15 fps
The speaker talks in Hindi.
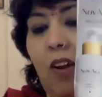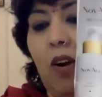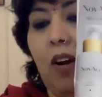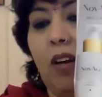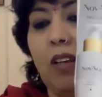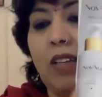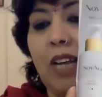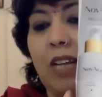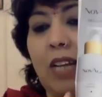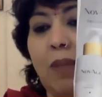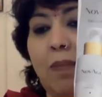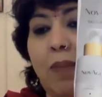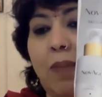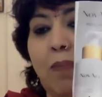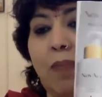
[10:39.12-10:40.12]
और साथ
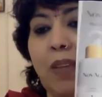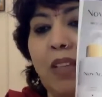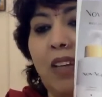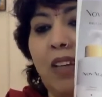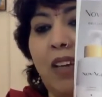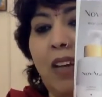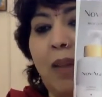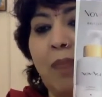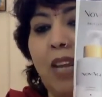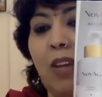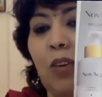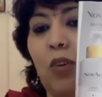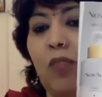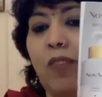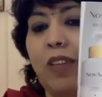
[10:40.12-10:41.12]
में बीपी अगर आपने
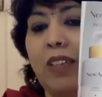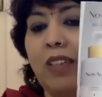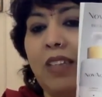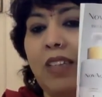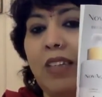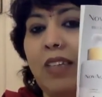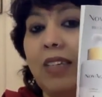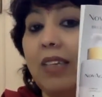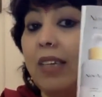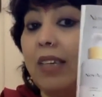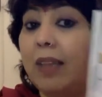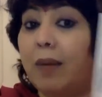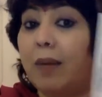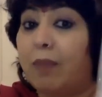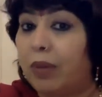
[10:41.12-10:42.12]
एक नोवेज का सेट
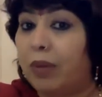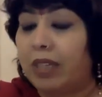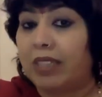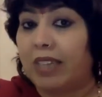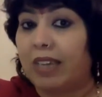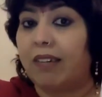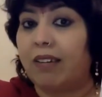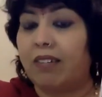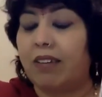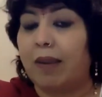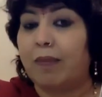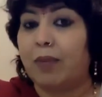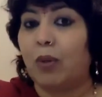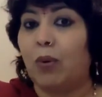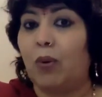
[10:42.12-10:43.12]
खरीदा पूरी स्किन
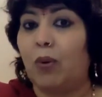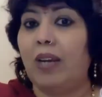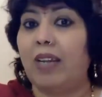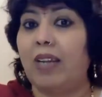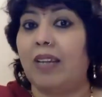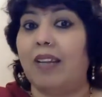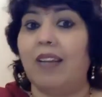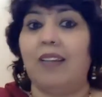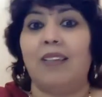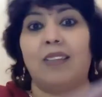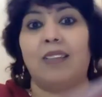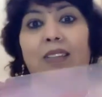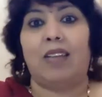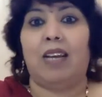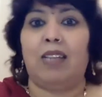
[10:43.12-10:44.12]
डिजाइन तो हो गई
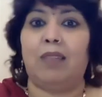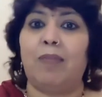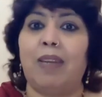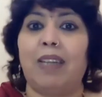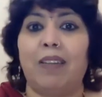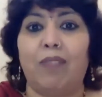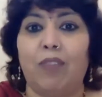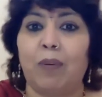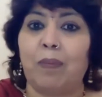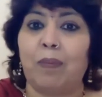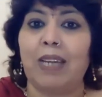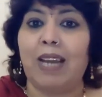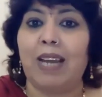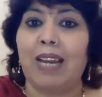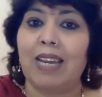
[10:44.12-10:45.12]
साथ में गिफ्ट
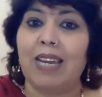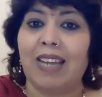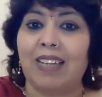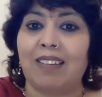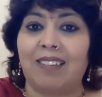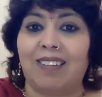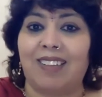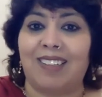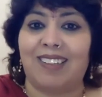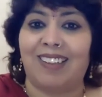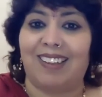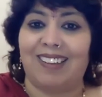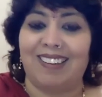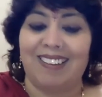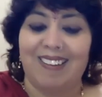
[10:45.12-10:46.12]
भी आई एक अच्छी
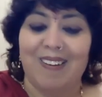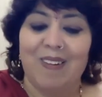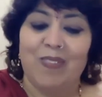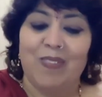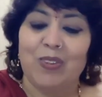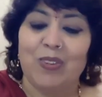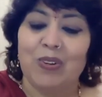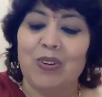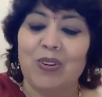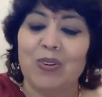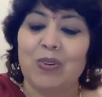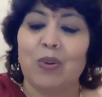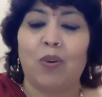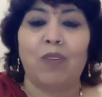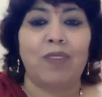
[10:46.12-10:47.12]
सी तो
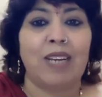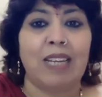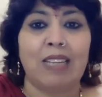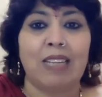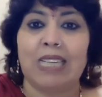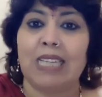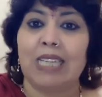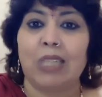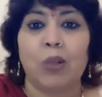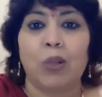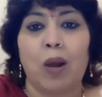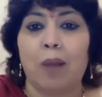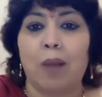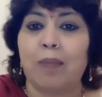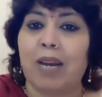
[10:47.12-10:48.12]
नोवेज
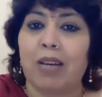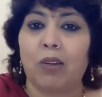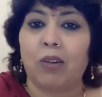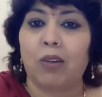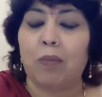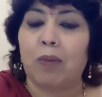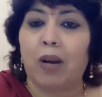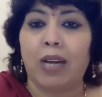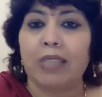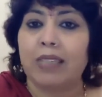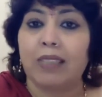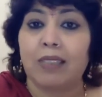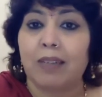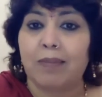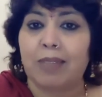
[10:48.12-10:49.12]
तो हमारे को बहुत
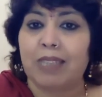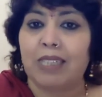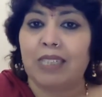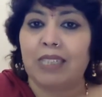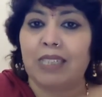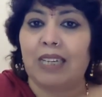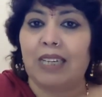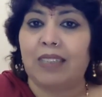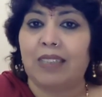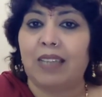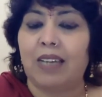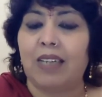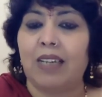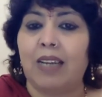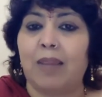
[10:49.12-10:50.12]
अच्छा बिजनेस
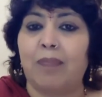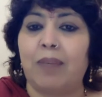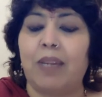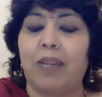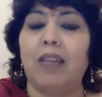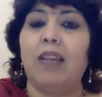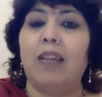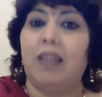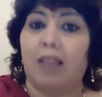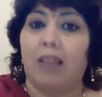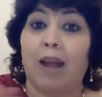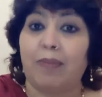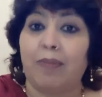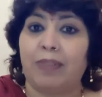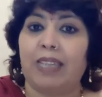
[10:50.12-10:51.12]
दिलाता है अगर आपने
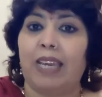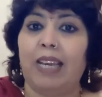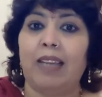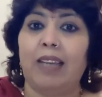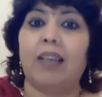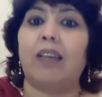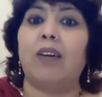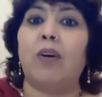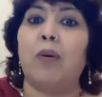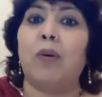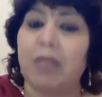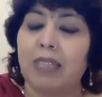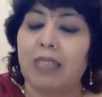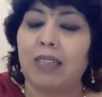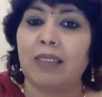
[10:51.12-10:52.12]
आप सेल कर रहे हो
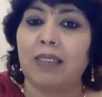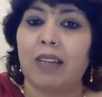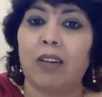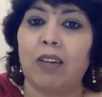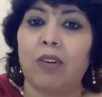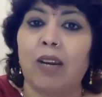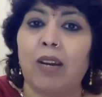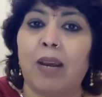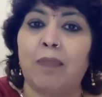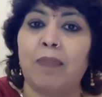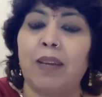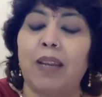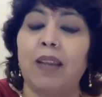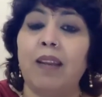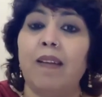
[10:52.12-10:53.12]
बिजनेस कर रहे हो और
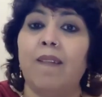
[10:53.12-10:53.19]
आपने